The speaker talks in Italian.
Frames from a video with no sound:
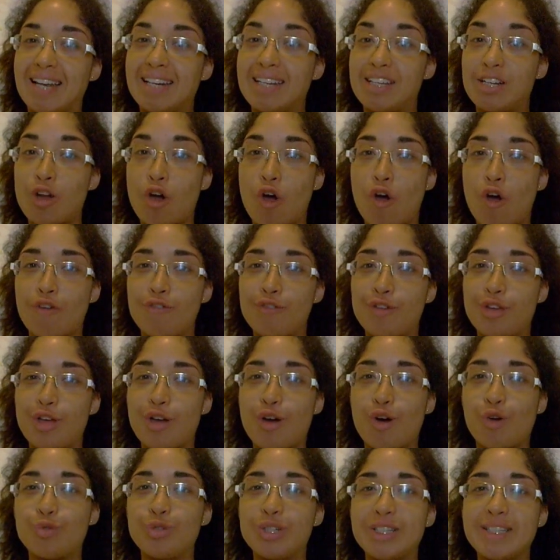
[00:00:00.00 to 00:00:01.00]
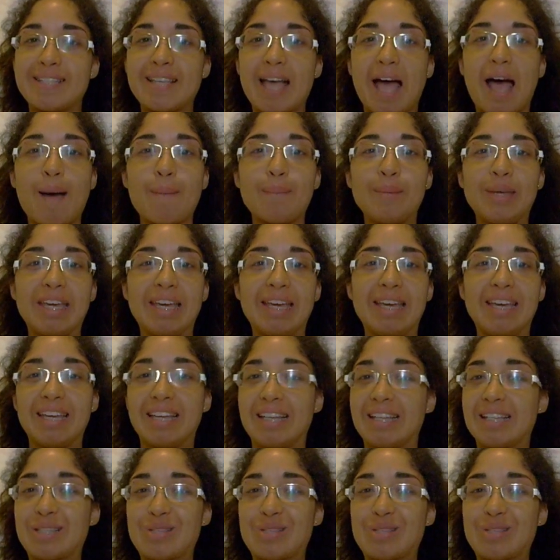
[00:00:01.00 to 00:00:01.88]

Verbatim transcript: alle 9 ho un esame,